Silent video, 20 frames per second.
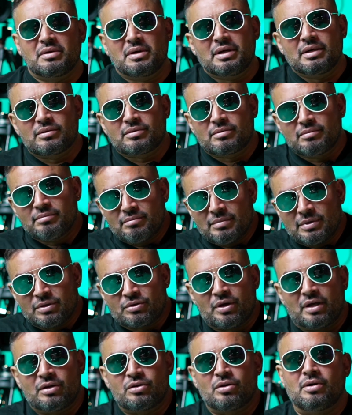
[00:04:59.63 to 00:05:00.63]
eh, me
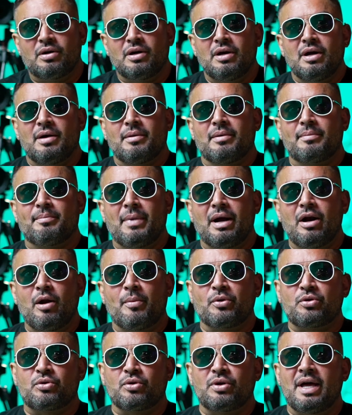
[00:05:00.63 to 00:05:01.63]
estoy dando más la
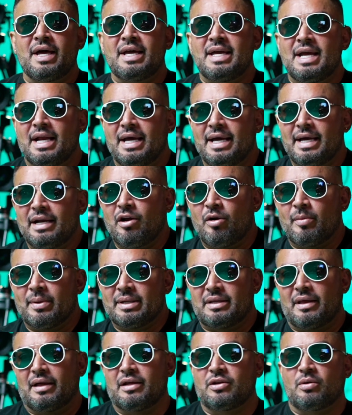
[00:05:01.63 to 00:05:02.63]
oportunidad y el género me
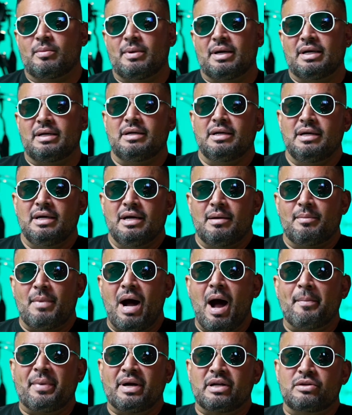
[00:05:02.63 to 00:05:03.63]
está dando más,
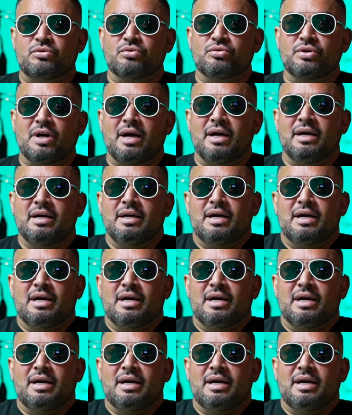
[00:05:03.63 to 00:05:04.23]
más apertura